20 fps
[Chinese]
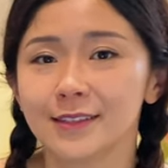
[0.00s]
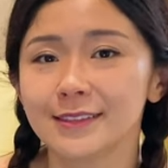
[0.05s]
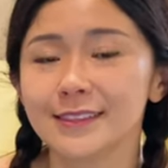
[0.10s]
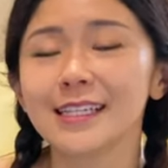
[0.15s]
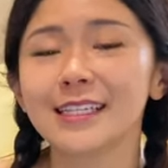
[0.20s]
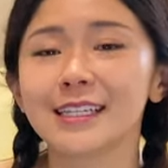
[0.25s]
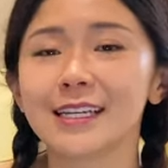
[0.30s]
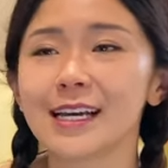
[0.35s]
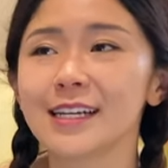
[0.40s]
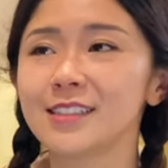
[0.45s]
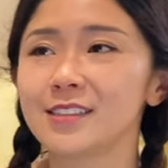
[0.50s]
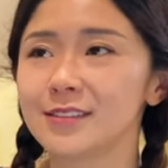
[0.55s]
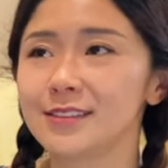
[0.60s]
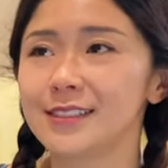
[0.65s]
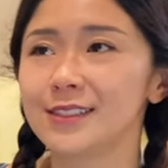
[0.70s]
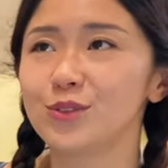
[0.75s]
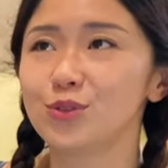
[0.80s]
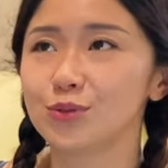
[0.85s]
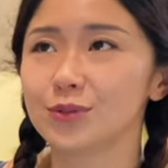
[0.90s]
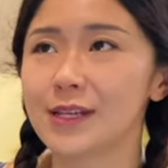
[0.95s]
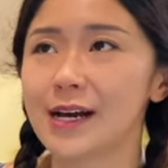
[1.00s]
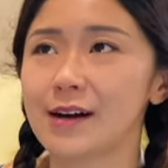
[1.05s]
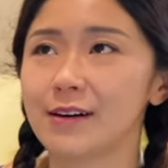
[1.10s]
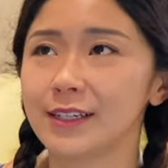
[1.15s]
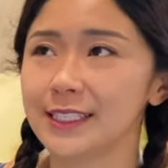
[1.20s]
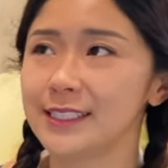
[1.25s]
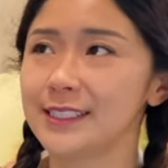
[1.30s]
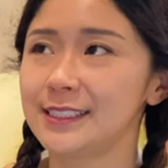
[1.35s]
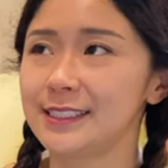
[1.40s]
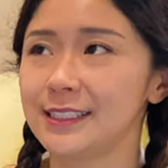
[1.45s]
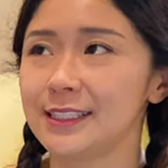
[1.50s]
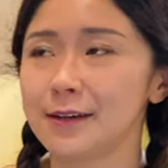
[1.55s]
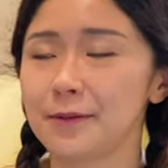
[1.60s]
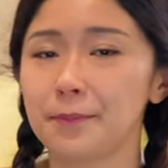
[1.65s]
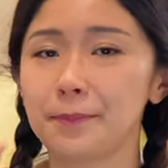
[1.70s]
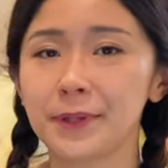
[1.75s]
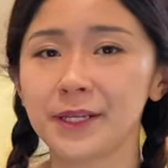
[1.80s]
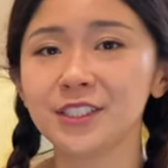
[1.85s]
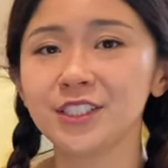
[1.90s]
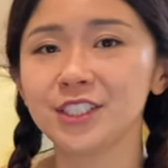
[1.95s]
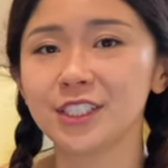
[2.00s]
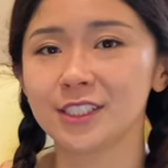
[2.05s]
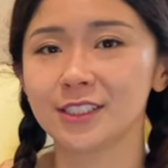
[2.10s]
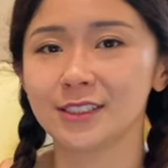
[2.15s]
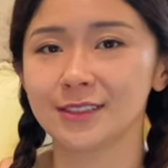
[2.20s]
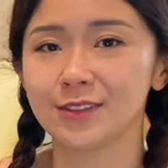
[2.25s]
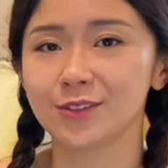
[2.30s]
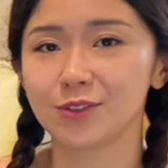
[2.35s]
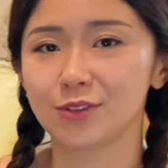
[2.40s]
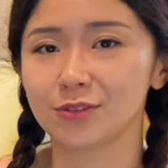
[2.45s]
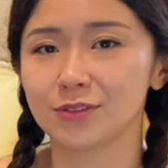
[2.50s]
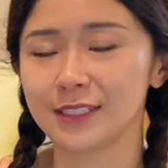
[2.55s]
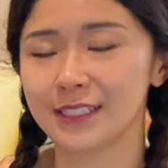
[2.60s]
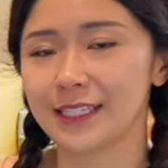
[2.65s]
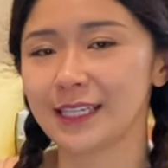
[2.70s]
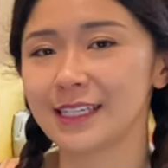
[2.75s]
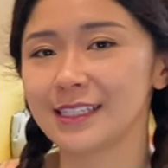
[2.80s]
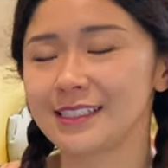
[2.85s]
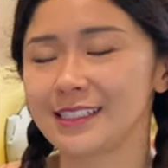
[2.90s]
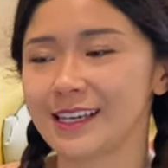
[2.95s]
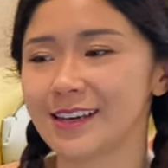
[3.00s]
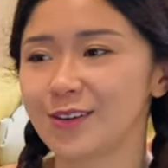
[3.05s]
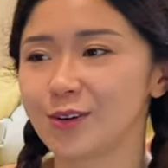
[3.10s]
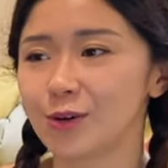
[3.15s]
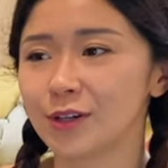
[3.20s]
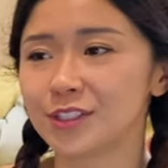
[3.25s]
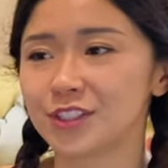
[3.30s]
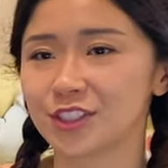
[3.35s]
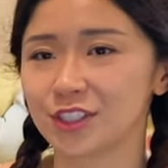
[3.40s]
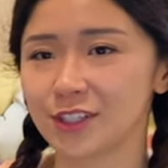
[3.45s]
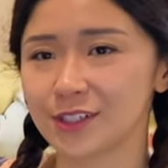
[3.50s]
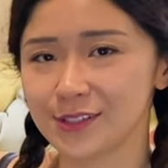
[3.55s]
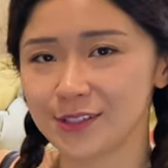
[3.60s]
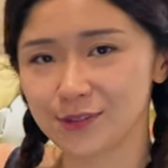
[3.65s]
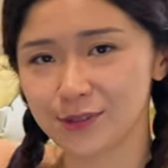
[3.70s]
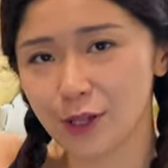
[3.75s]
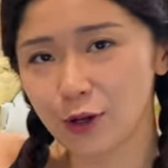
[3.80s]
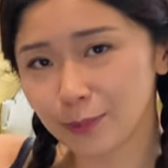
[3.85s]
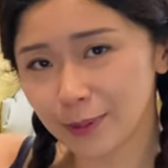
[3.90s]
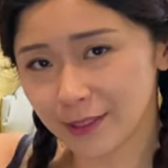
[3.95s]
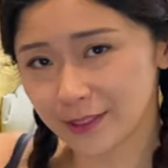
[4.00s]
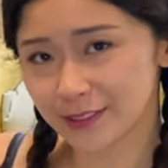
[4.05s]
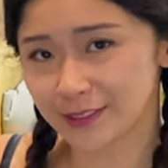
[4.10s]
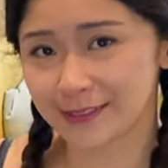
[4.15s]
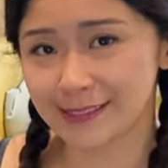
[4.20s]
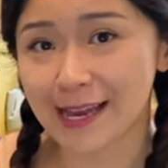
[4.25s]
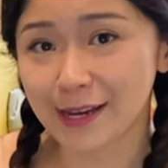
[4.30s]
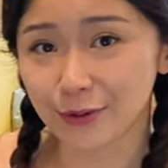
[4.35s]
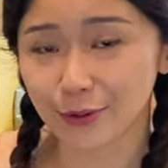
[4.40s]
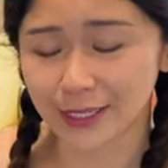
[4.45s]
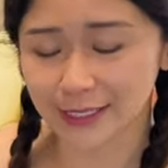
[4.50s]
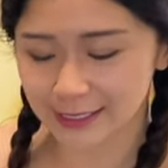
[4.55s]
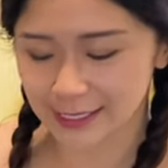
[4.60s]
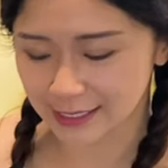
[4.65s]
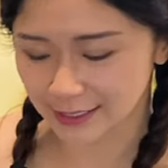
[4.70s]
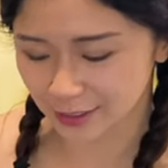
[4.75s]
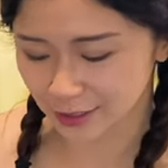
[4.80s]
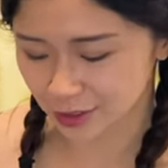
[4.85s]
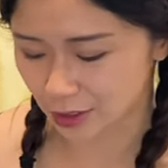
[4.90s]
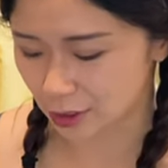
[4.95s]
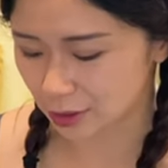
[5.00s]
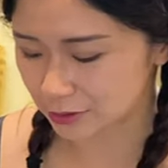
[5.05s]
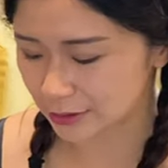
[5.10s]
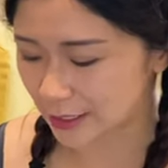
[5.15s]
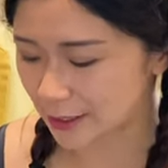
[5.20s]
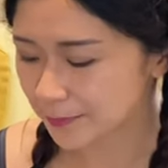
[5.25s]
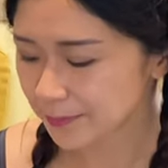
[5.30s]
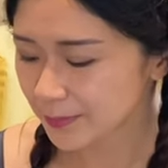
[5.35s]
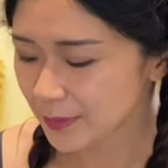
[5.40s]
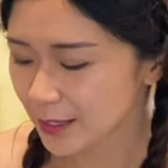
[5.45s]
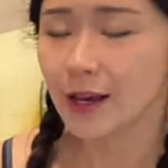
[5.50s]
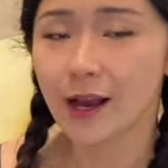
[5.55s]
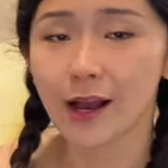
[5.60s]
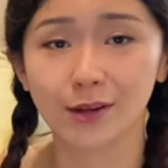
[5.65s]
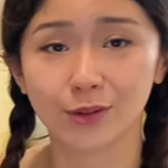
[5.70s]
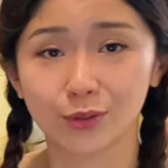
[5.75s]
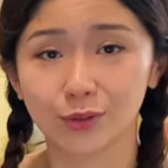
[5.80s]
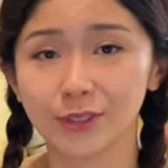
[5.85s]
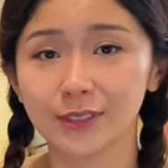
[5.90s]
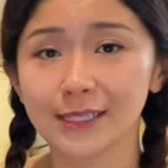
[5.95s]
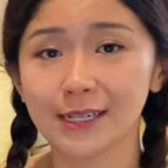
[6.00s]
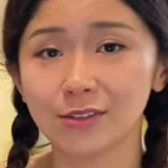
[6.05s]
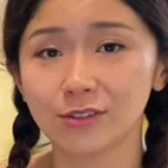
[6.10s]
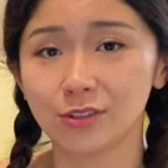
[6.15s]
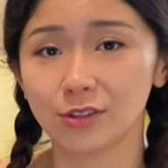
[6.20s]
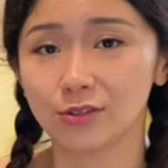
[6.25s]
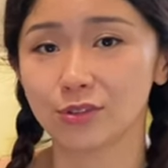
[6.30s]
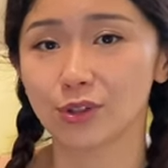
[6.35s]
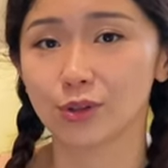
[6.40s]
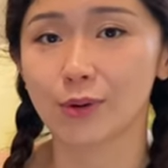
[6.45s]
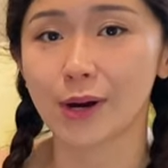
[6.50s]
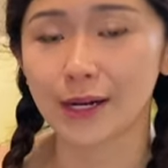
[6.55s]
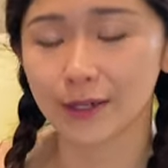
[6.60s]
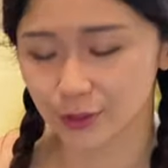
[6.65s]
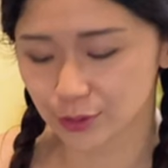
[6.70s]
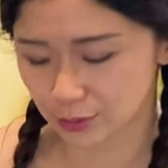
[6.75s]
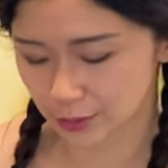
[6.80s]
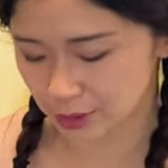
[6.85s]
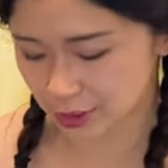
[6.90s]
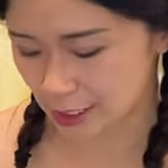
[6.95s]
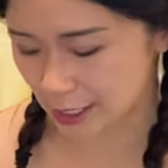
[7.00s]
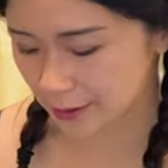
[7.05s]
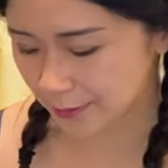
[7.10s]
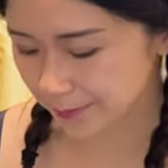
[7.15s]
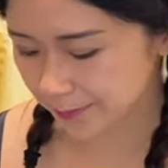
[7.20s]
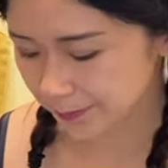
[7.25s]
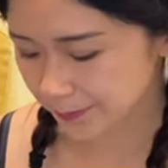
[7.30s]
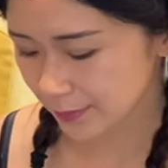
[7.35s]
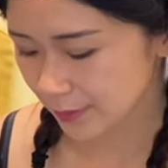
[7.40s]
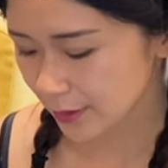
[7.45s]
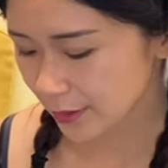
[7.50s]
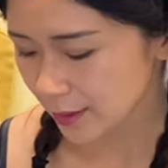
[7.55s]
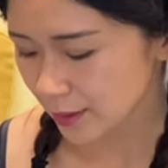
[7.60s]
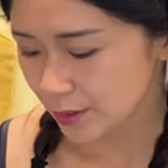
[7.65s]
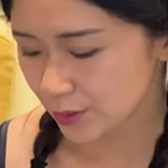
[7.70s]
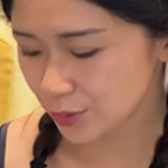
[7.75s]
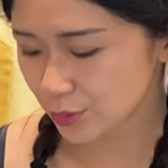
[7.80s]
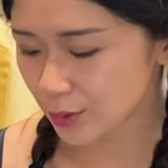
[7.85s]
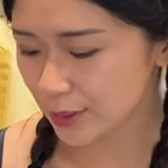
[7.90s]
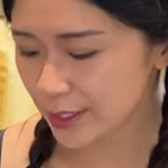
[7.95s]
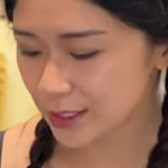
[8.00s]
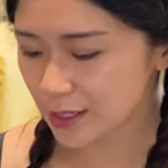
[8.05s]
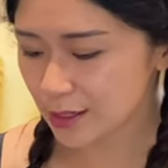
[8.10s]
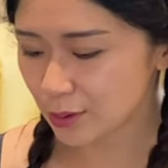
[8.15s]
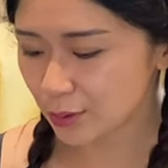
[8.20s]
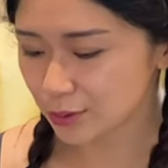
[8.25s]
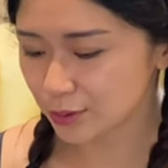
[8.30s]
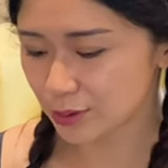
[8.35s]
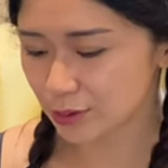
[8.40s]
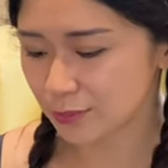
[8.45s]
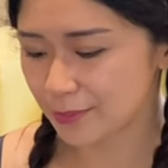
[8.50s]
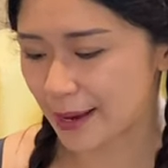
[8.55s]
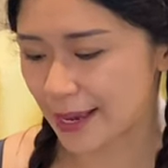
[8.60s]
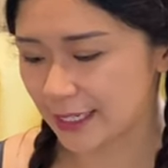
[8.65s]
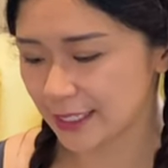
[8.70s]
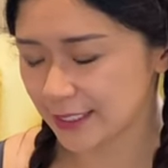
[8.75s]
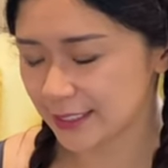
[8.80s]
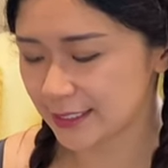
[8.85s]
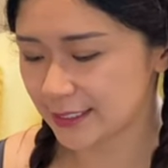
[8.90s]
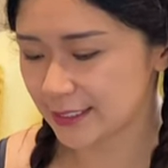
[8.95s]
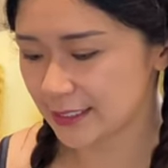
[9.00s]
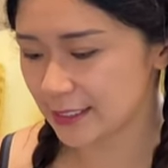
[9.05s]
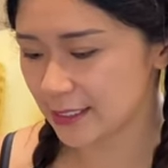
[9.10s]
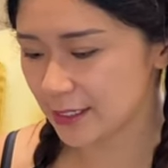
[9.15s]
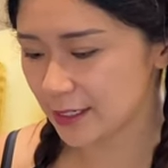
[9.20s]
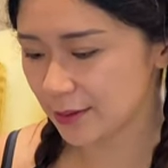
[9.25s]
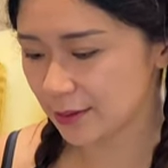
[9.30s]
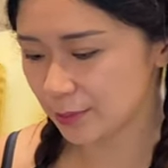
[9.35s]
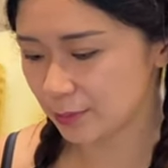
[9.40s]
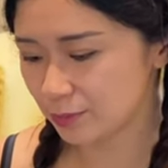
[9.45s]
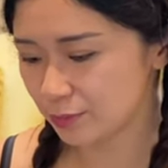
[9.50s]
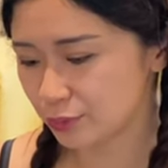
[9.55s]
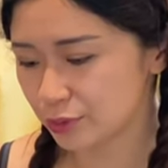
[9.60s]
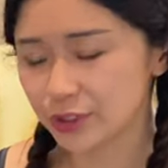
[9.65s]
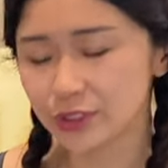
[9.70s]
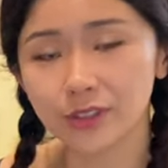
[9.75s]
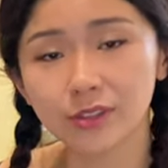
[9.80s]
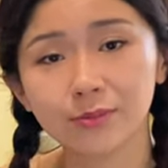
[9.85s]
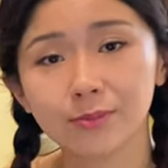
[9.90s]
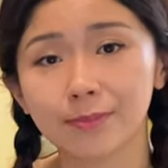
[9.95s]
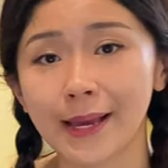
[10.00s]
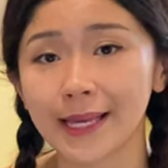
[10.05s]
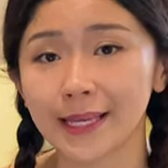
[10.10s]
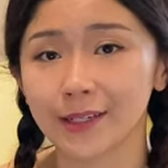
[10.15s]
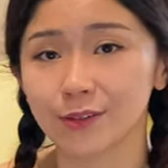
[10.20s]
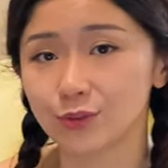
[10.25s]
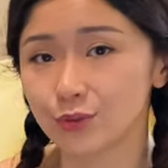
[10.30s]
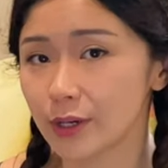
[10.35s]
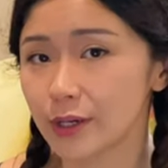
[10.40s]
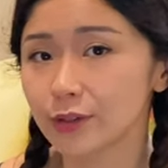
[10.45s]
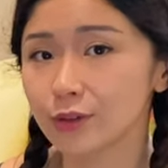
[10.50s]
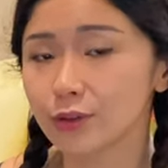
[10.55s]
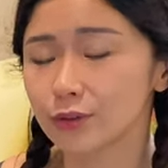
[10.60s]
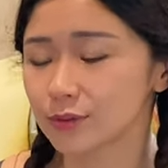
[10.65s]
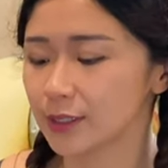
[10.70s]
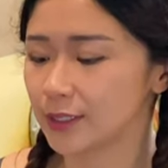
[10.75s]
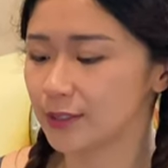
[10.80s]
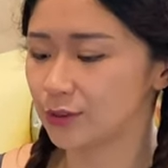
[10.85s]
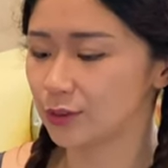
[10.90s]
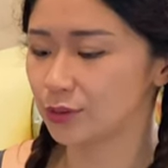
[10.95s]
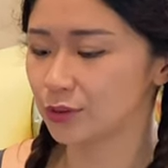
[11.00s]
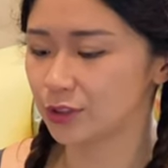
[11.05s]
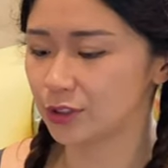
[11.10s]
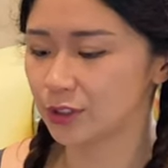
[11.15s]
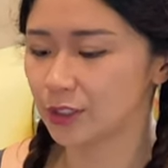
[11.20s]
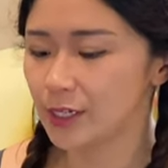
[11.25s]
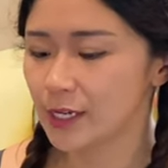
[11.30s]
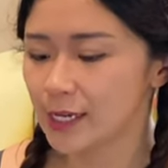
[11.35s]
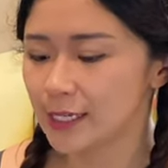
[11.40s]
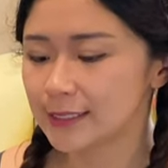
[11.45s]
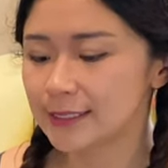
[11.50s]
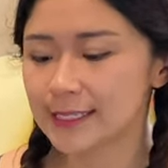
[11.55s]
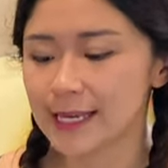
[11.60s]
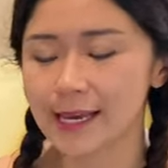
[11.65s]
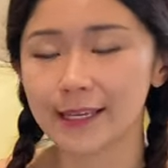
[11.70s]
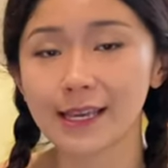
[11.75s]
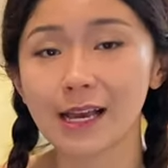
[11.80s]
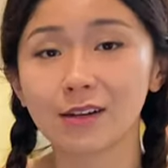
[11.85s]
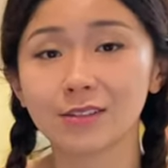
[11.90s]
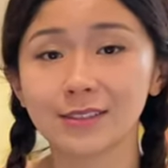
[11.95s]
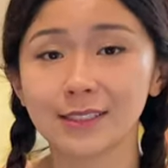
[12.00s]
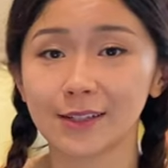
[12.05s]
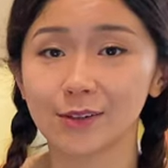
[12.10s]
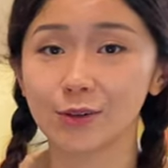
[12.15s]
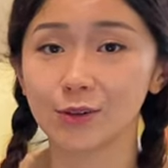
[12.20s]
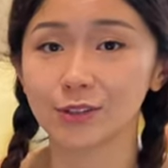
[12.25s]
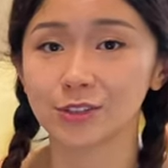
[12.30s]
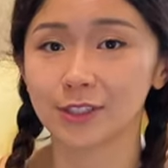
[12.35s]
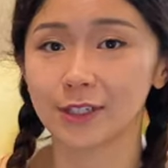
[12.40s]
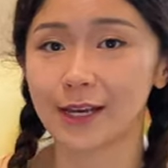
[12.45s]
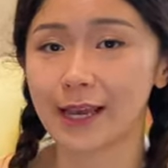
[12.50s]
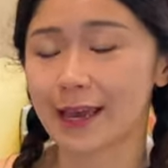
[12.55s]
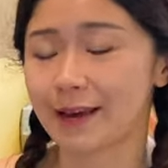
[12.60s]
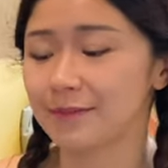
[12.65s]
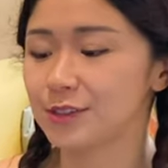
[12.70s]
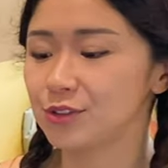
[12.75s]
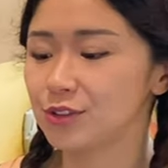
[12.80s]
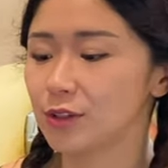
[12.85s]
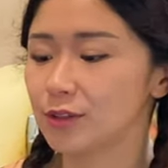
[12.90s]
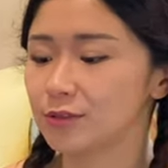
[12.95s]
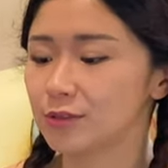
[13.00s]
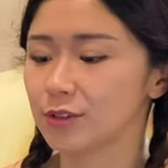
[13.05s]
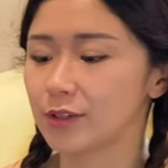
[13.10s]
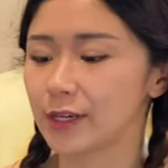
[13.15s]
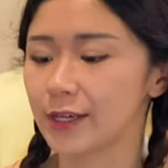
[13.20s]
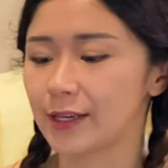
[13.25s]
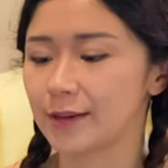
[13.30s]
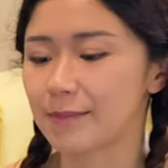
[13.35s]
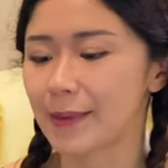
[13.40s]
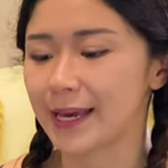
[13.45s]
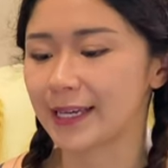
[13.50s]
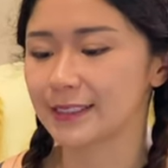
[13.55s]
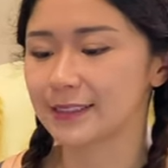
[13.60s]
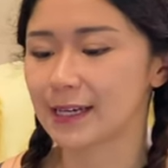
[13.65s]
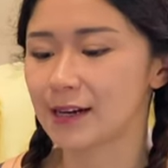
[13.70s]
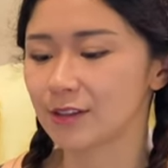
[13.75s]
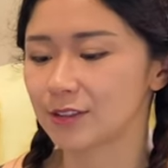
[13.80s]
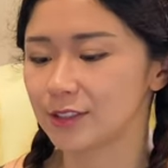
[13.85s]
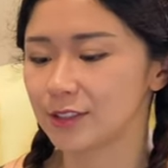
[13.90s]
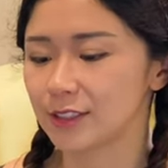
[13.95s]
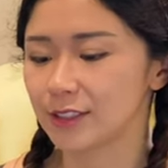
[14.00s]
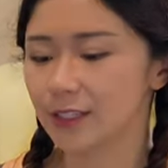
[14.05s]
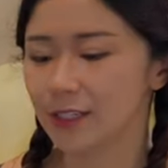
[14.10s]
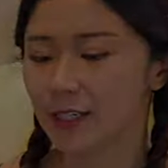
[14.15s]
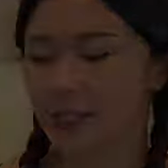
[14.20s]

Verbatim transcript: 在你开始接触到一些 pinches 那种捏点或者 slopers 大圆点的时候呢，很容易造成手腕的损伤，所以呢，我就买了一些不是攀岩专用的，就是在药店或者 Amazon 就可以买到的。